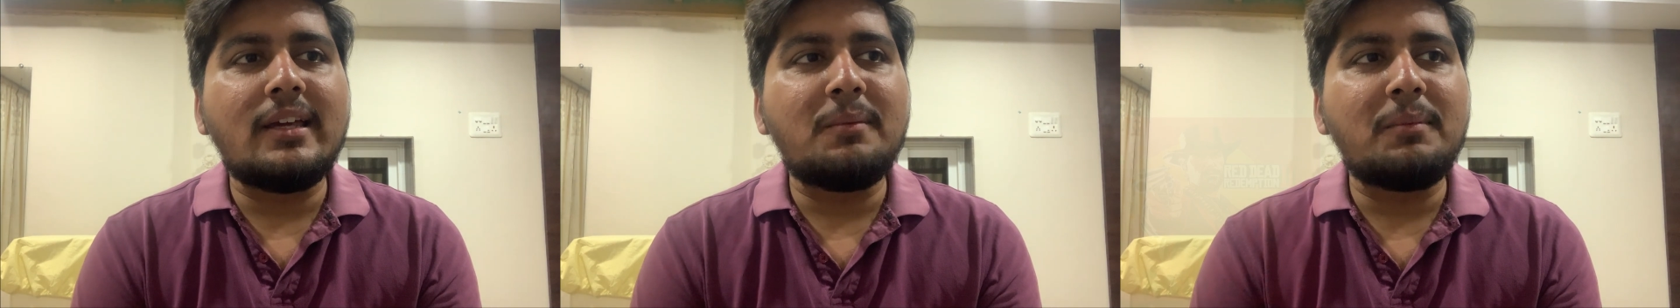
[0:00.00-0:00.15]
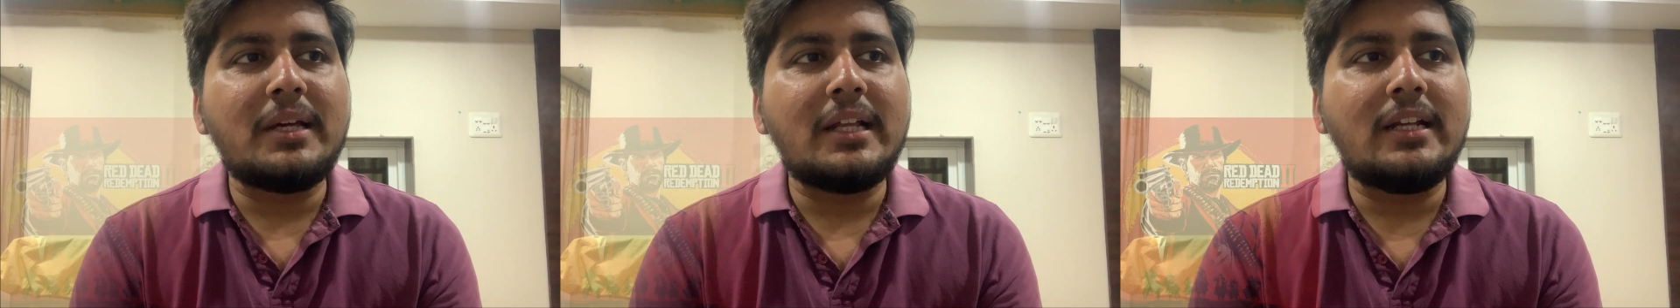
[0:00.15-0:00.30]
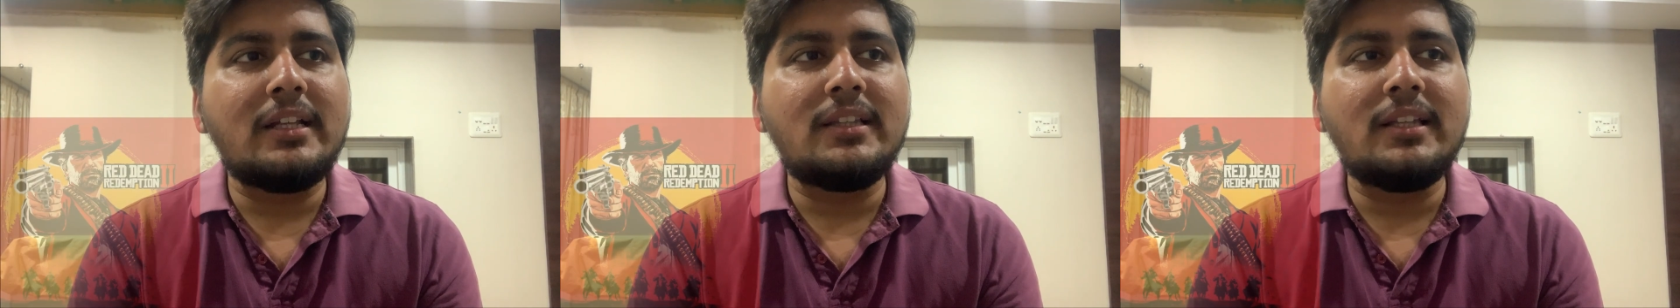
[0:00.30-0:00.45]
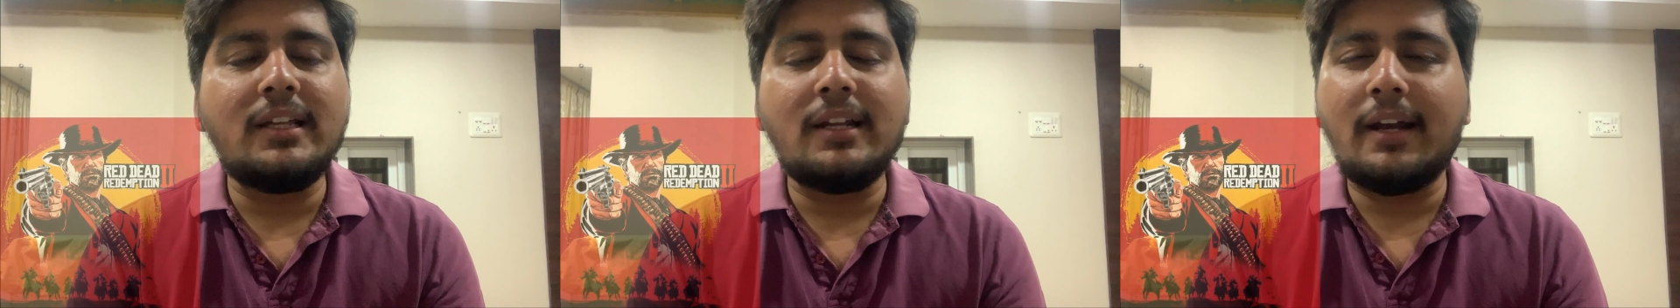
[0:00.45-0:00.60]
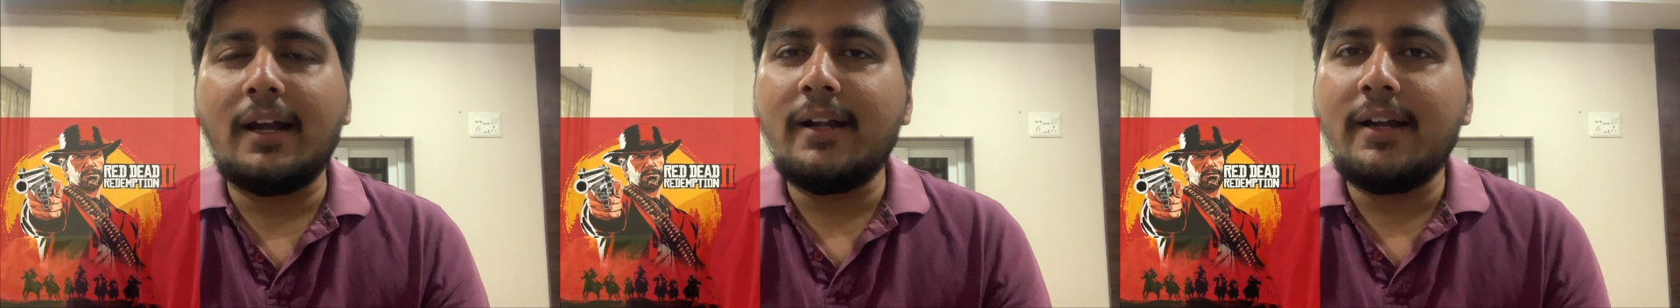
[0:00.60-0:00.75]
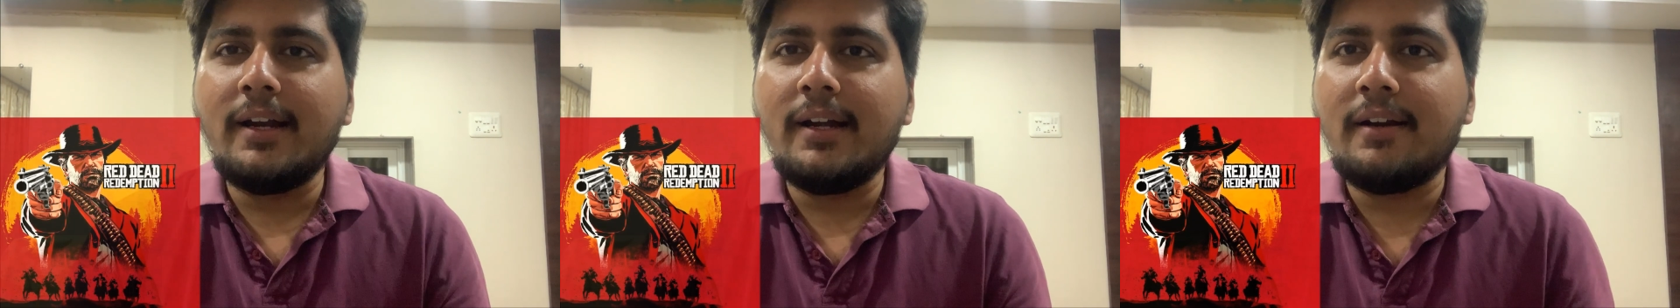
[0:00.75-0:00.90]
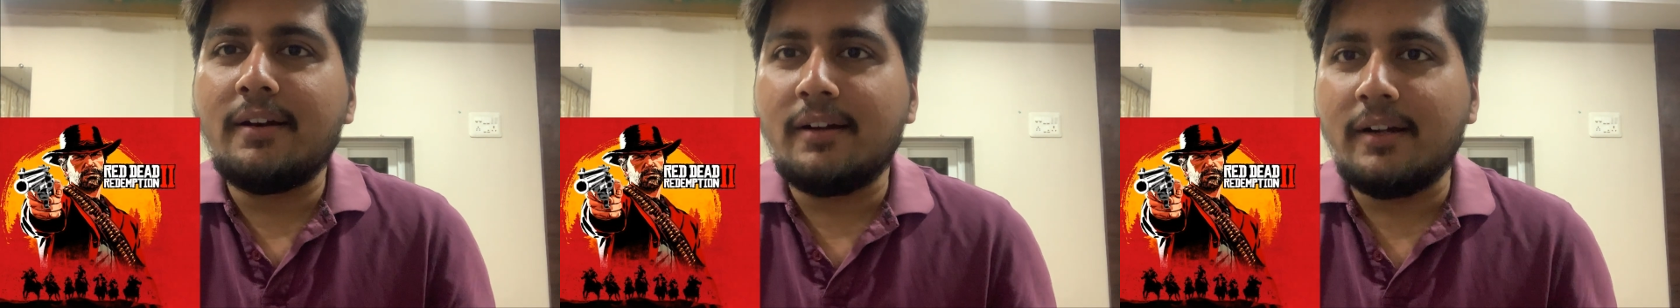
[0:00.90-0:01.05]
गेम खेली थी रेड
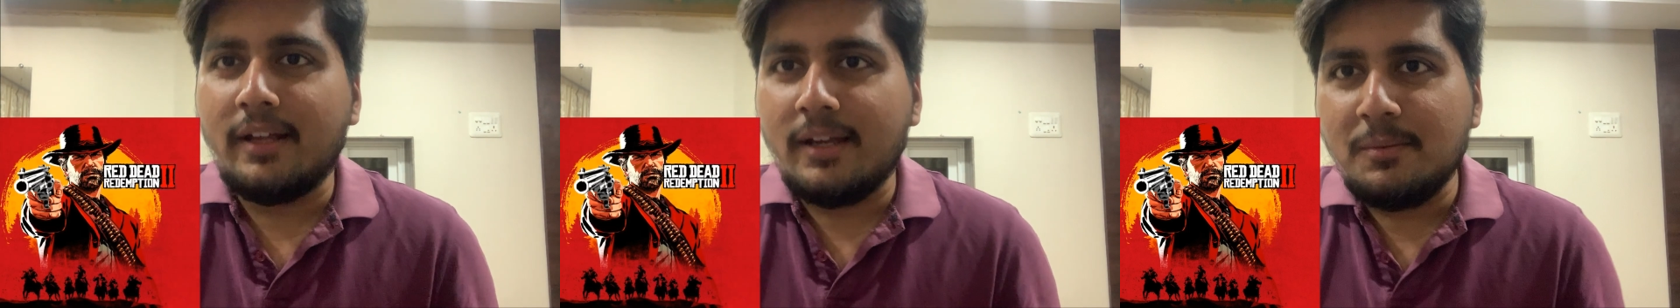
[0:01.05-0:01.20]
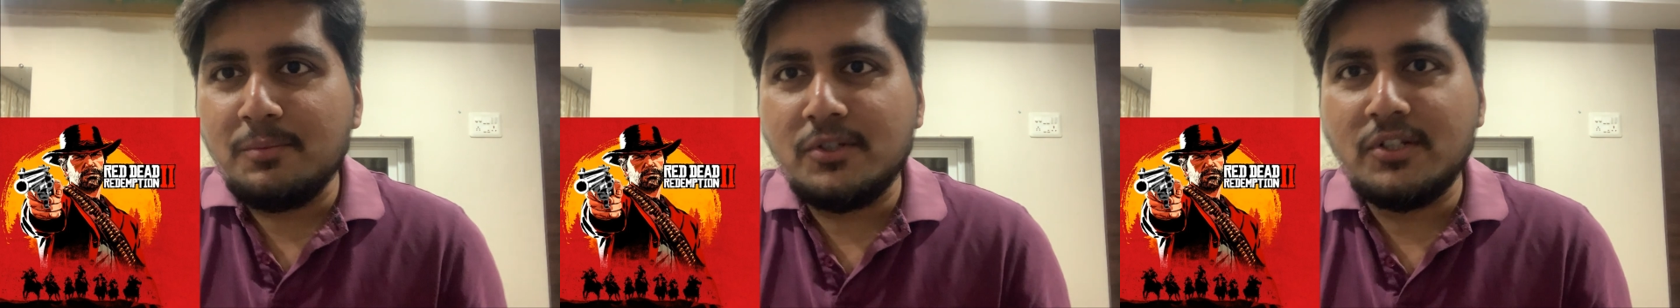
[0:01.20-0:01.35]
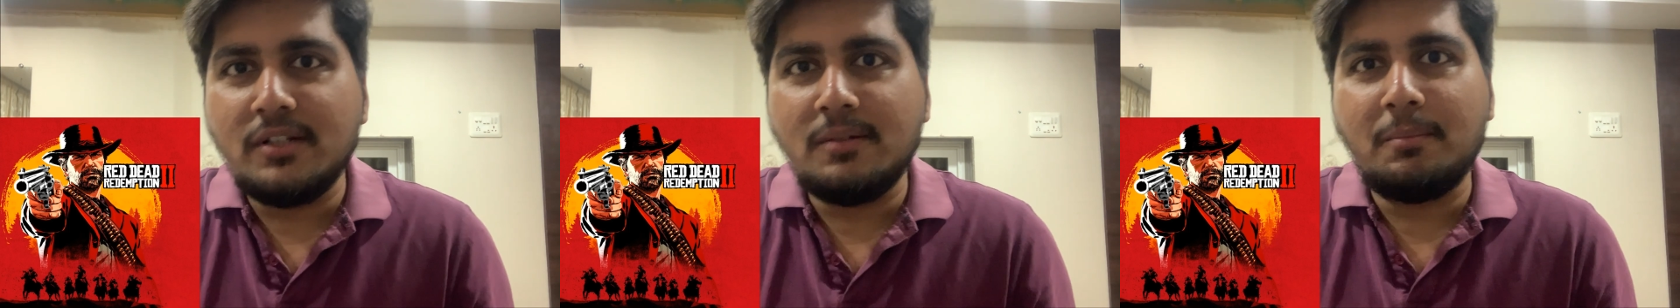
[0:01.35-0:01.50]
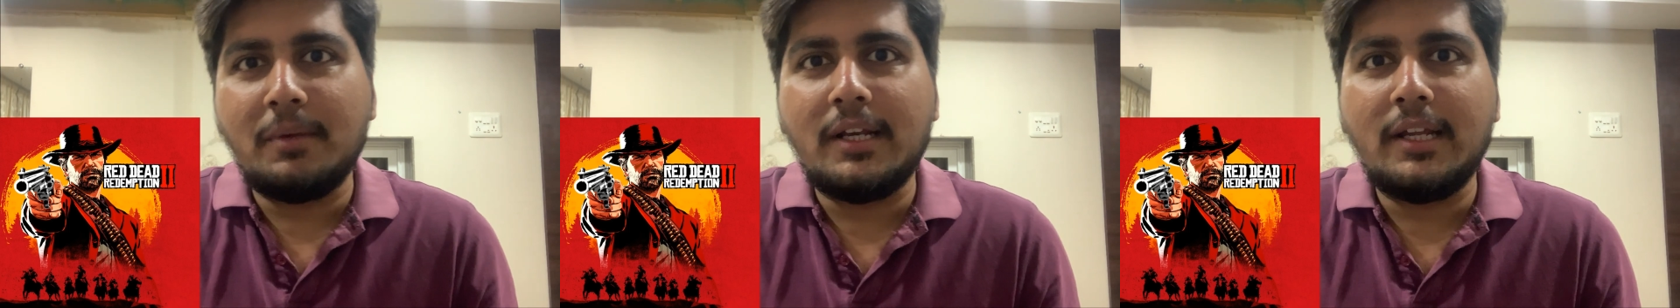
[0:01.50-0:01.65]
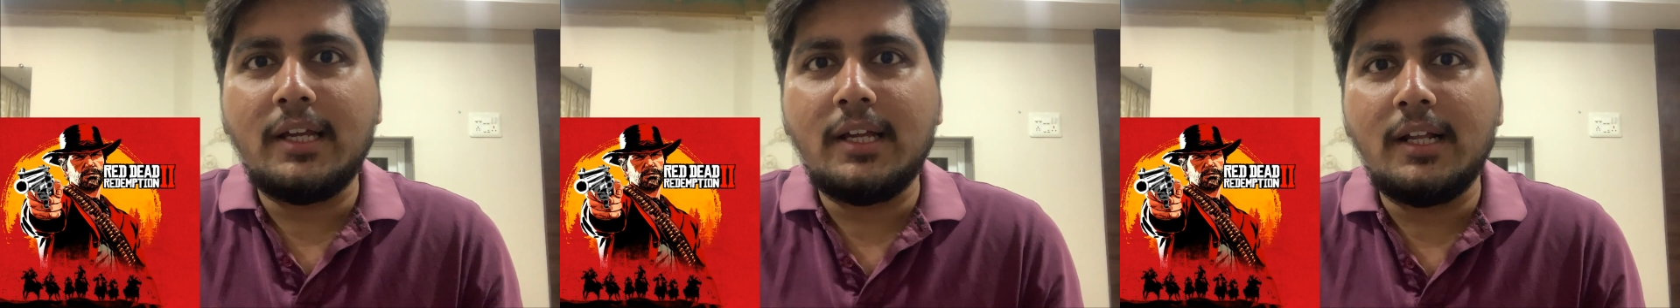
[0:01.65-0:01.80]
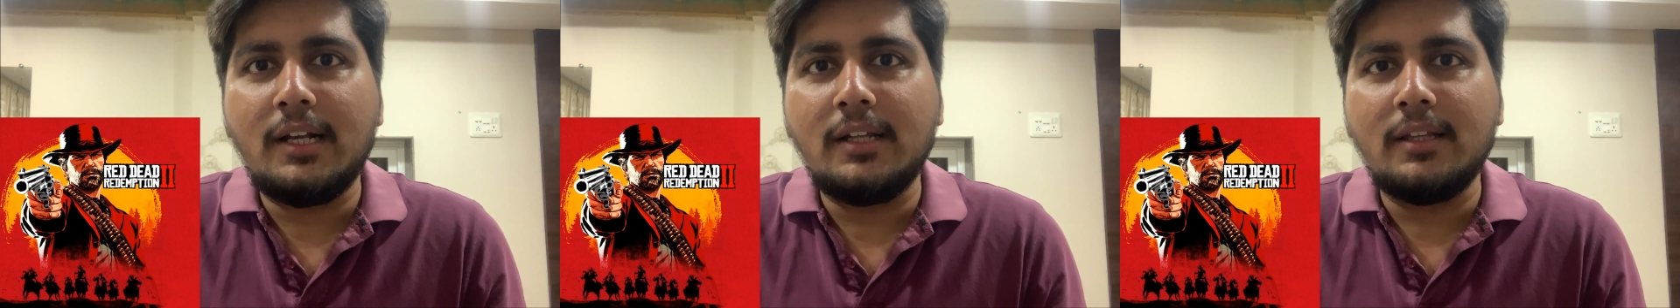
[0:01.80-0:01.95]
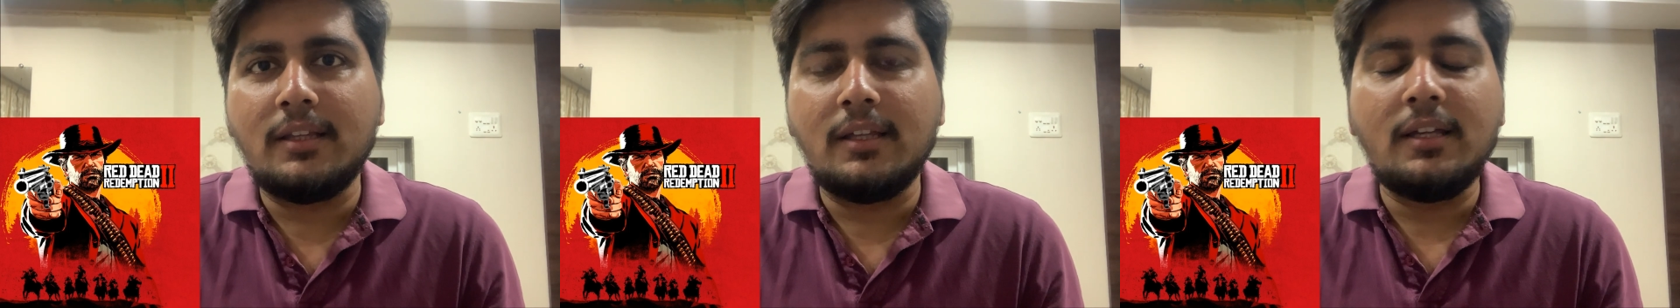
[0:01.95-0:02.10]
डेड रिडेम्पशन मैंने
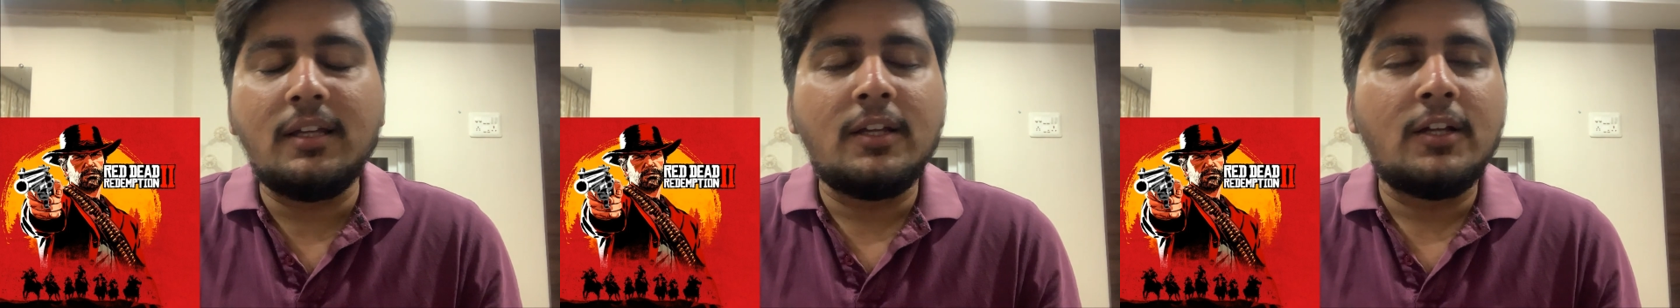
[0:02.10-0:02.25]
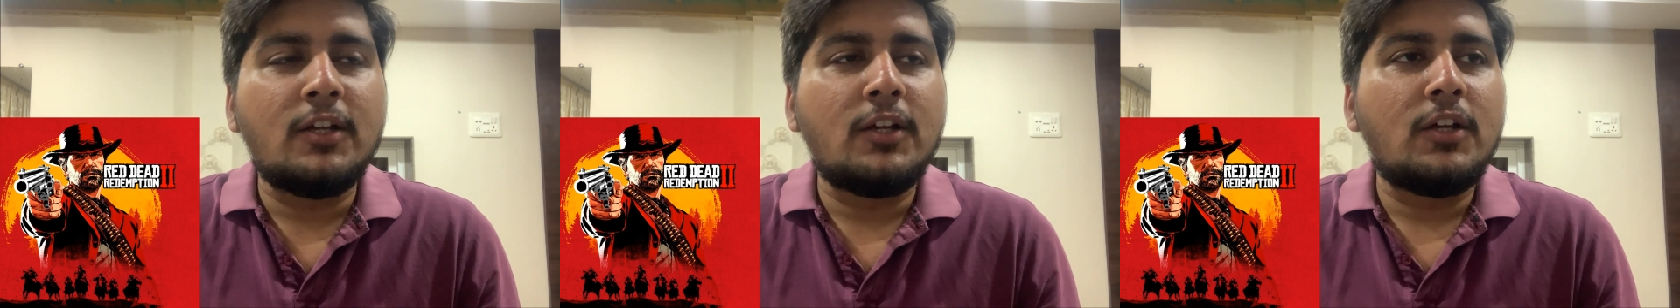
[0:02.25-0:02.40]
खेली थी